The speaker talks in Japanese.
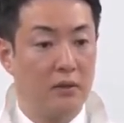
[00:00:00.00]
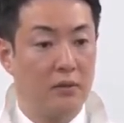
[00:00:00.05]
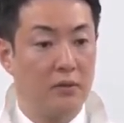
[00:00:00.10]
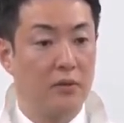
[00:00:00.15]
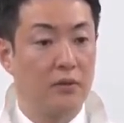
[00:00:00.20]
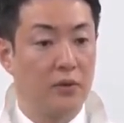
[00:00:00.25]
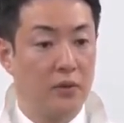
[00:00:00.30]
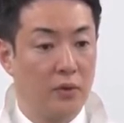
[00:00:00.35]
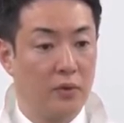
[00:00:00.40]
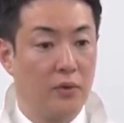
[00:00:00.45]

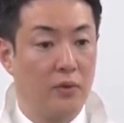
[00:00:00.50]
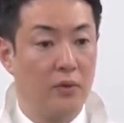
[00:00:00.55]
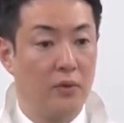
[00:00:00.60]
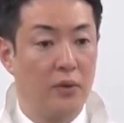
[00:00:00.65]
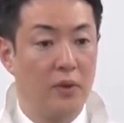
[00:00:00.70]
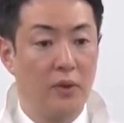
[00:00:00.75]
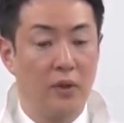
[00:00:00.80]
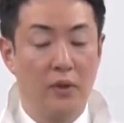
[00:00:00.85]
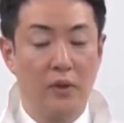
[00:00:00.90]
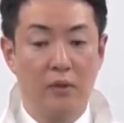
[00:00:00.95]
のと、
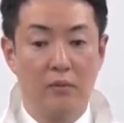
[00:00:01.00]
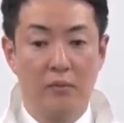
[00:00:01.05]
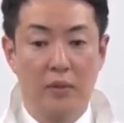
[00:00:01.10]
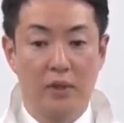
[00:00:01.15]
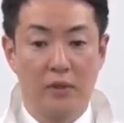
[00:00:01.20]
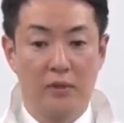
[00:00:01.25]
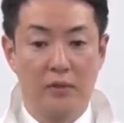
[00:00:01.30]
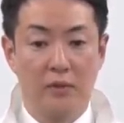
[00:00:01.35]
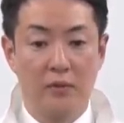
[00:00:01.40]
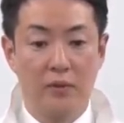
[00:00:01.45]
ま
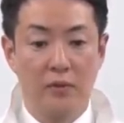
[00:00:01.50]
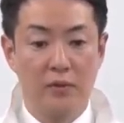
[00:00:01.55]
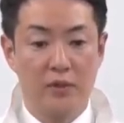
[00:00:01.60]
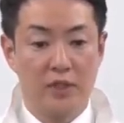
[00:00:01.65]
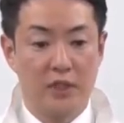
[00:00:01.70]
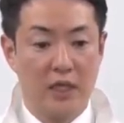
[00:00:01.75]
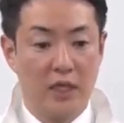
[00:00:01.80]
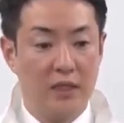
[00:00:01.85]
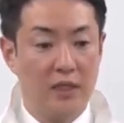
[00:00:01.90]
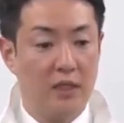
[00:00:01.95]
あ、その
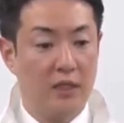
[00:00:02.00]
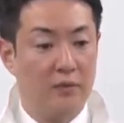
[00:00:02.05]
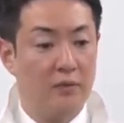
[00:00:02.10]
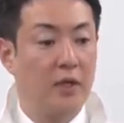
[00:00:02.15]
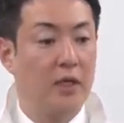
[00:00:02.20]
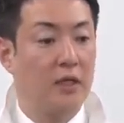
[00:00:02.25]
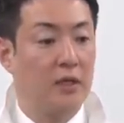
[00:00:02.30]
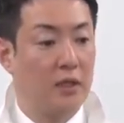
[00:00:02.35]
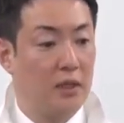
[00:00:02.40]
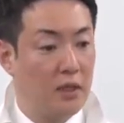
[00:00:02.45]
社に言
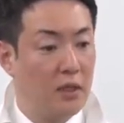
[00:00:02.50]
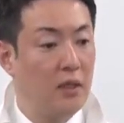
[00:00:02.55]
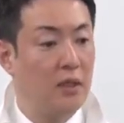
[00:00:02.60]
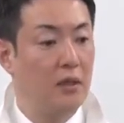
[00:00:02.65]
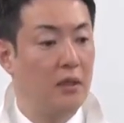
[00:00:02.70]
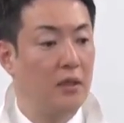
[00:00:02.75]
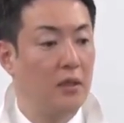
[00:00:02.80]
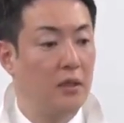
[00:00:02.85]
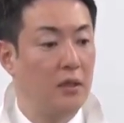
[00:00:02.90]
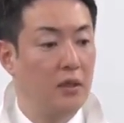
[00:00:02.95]
われてね
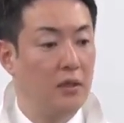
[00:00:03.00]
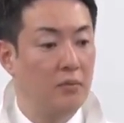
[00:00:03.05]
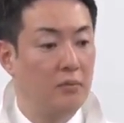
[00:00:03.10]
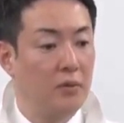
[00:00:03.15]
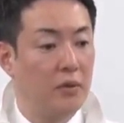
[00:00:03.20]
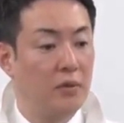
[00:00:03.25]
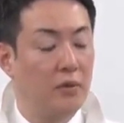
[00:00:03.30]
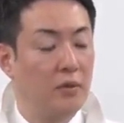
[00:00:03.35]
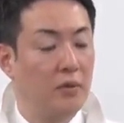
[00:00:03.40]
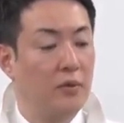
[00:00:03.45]

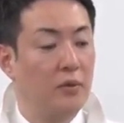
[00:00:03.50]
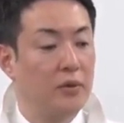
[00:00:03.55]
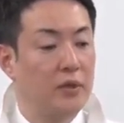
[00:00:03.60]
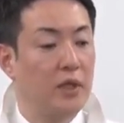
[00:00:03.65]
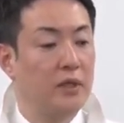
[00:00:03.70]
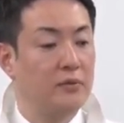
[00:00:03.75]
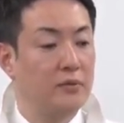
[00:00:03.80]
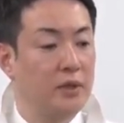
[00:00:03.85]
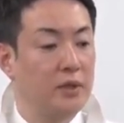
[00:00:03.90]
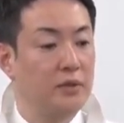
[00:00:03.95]
もう
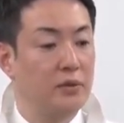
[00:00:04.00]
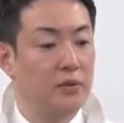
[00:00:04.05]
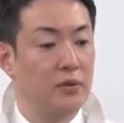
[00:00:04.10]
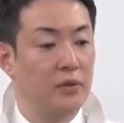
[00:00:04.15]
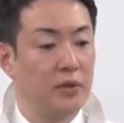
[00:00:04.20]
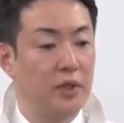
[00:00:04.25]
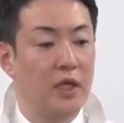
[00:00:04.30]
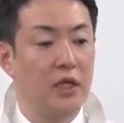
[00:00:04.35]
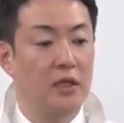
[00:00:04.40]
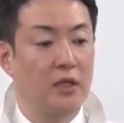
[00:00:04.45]
オタクはちょっ
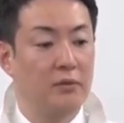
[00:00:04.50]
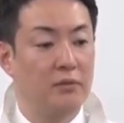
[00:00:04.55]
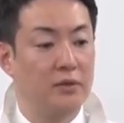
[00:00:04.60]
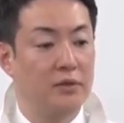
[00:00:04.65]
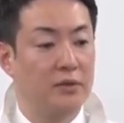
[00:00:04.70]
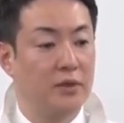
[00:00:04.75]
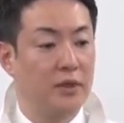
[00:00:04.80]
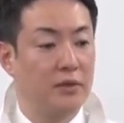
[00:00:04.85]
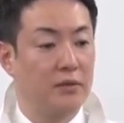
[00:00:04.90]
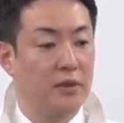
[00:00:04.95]
とネガティブ
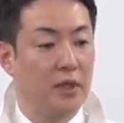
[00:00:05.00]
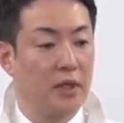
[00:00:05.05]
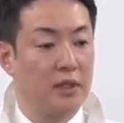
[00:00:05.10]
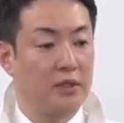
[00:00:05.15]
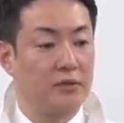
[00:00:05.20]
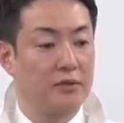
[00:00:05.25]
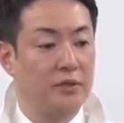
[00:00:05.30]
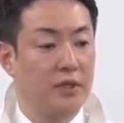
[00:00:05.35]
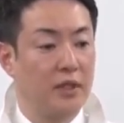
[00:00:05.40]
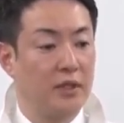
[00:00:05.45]
すぎるから
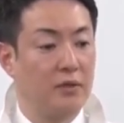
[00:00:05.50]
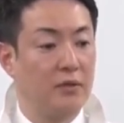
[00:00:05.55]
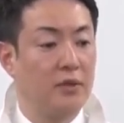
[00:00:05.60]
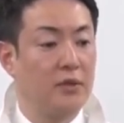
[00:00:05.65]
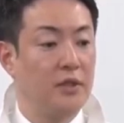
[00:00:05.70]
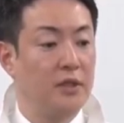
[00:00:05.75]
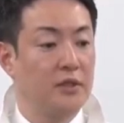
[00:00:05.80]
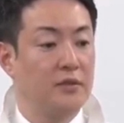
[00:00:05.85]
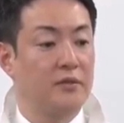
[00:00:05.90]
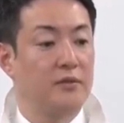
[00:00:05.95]
取材拒
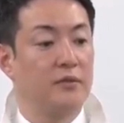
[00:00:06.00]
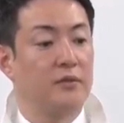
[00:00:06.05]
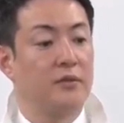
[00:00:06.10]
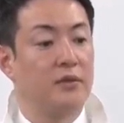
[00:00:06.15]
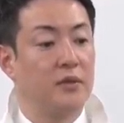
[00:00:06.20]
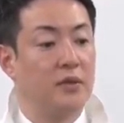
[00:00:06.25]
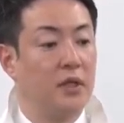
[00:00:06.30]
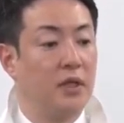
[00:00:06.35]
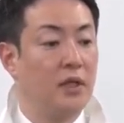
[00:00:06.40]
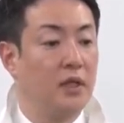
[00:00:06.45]
否ですっ
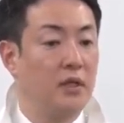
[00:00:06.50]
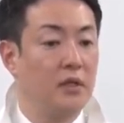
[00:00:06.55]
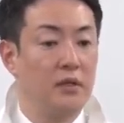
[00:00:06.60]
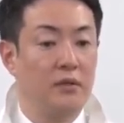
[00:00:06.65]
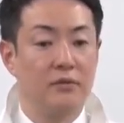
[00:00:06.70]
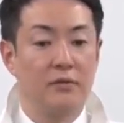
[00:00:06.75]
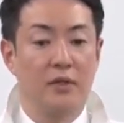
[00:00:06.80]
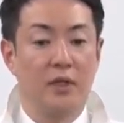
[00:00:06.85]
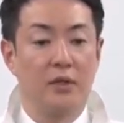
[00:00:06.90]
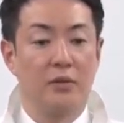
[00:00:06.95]
て
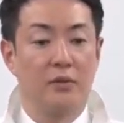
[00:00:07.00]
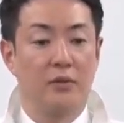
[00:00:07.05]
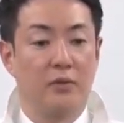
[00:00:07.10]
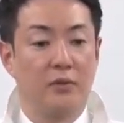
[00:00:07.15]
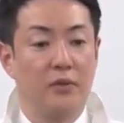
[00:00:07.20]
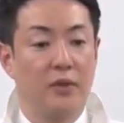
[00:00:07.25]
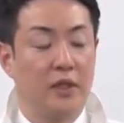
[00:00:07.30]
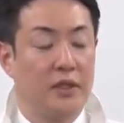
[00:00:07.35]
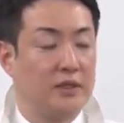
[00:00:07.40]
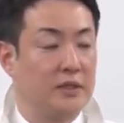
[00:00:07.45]
言ったのと
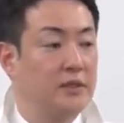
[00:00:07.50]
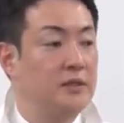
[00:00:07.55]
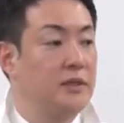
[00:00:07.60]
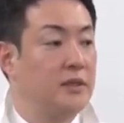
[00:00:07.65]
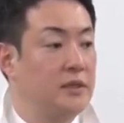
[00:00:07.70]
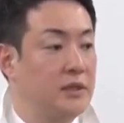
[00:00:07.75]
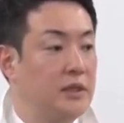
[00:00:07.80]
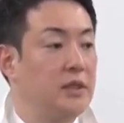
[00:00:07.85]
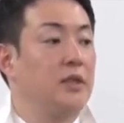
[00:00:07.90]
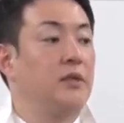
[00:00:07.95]
今回全
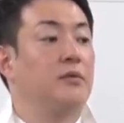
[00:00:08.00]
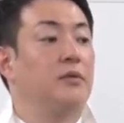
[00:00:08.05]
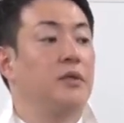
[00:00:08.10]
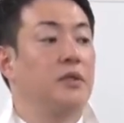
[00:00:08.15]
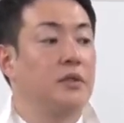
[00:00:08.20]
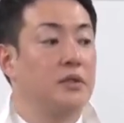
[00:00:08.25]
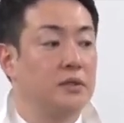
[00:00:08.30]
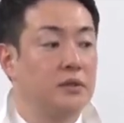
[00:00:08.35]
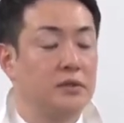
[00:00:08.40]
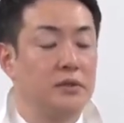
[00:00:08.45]
然違うわ
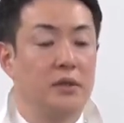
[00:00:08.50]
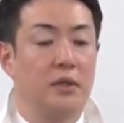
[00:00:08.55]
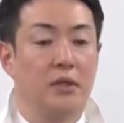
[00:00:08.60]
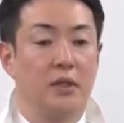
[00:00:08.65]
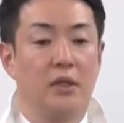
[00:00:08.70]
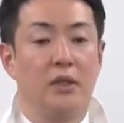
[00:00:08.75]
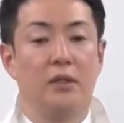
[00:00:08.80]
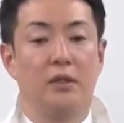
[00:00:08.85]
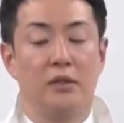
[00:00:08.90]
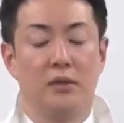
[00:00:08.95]
けですか
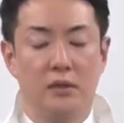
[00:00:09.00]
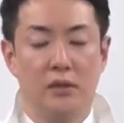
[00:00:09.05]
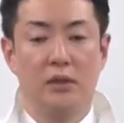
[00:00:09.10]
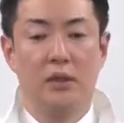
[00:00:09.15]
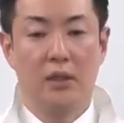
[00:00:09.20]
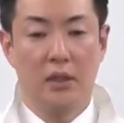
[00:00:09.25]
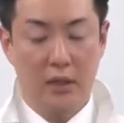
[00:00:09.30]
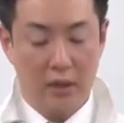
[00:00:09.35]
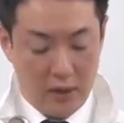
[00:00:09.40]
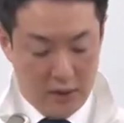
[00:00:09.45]
ら
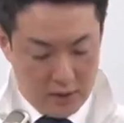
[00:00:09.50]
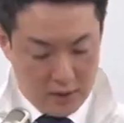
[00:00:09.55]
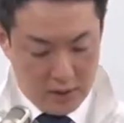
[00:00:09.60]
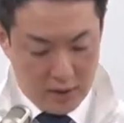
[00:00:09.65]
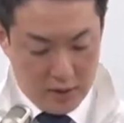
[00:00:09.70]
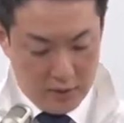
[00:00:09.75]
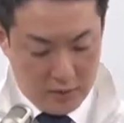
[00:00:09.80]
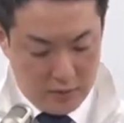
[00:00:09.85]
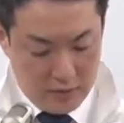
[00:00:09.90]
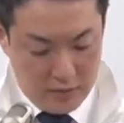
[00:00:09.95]

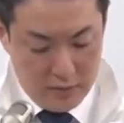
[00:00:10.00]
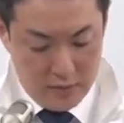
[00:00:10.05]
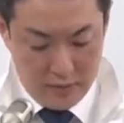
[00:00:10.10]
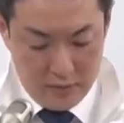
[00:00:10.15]
あの